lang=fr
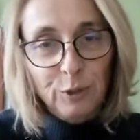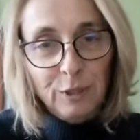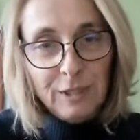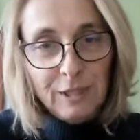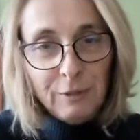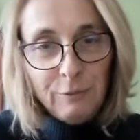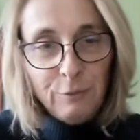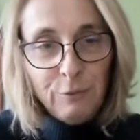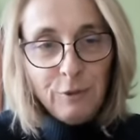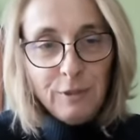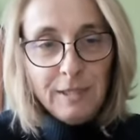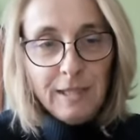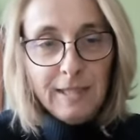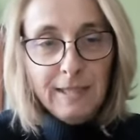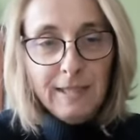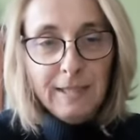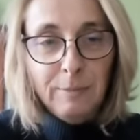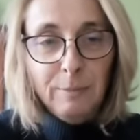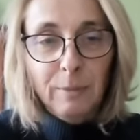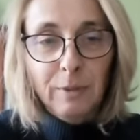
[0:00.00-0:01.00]
de ce qui vous
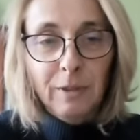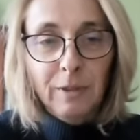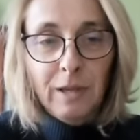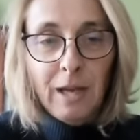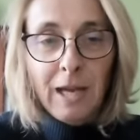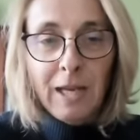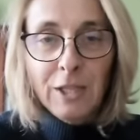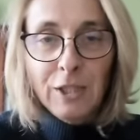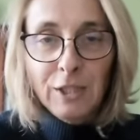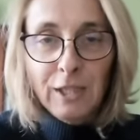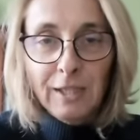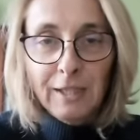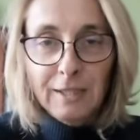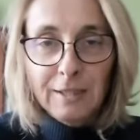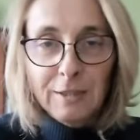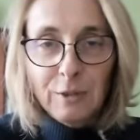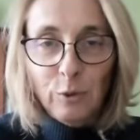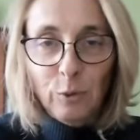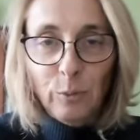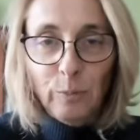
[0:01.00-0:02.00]
anime à chaque
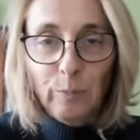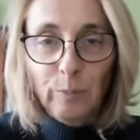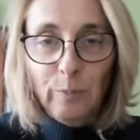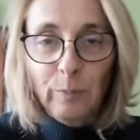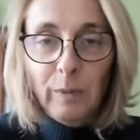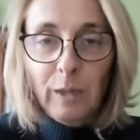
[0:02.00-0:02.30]
instant,